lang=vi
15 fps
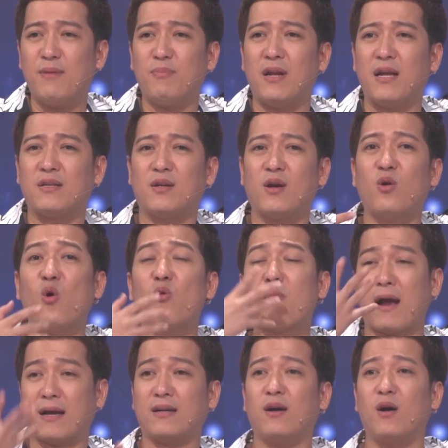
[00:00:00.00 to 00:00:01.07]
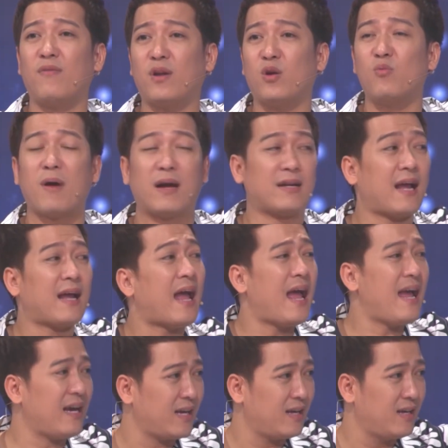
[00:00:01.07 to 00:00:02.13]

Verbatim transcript: clip là cái khuôn mặt đó, không phải là khuôn mặt đang hát